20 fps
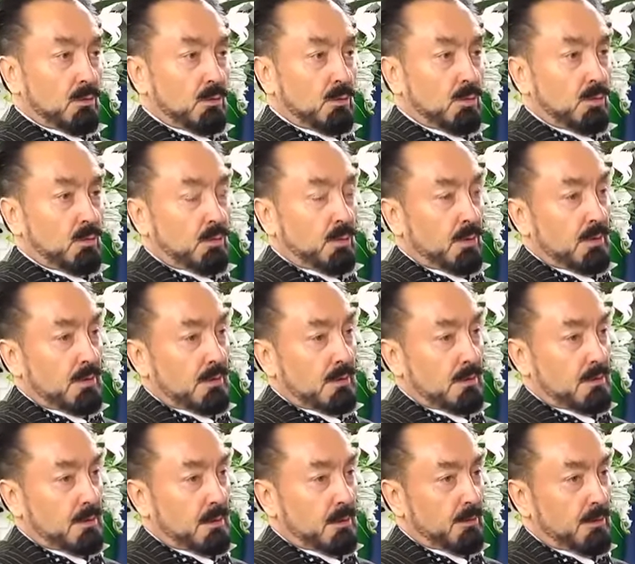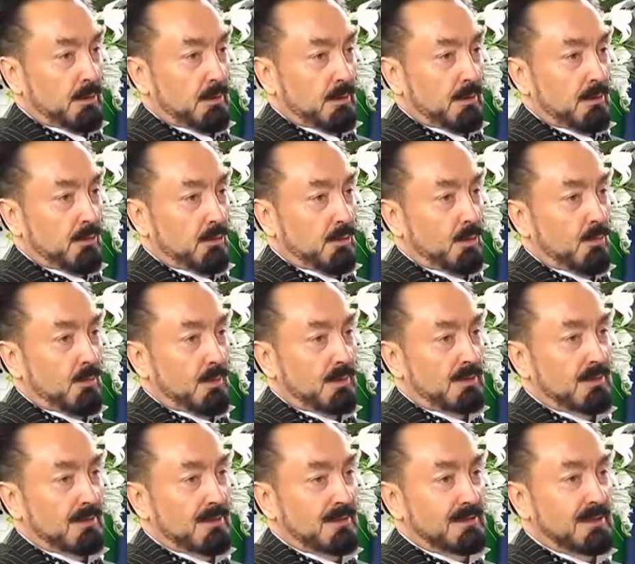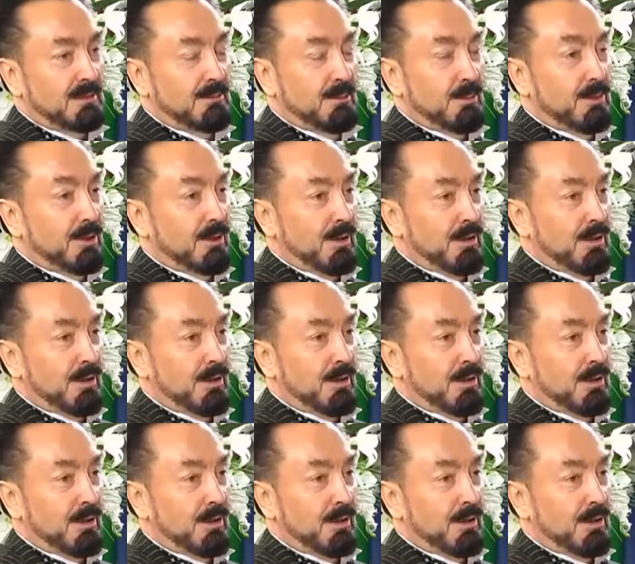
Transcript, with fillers: Türk polisi sabırlı olmasının sebebini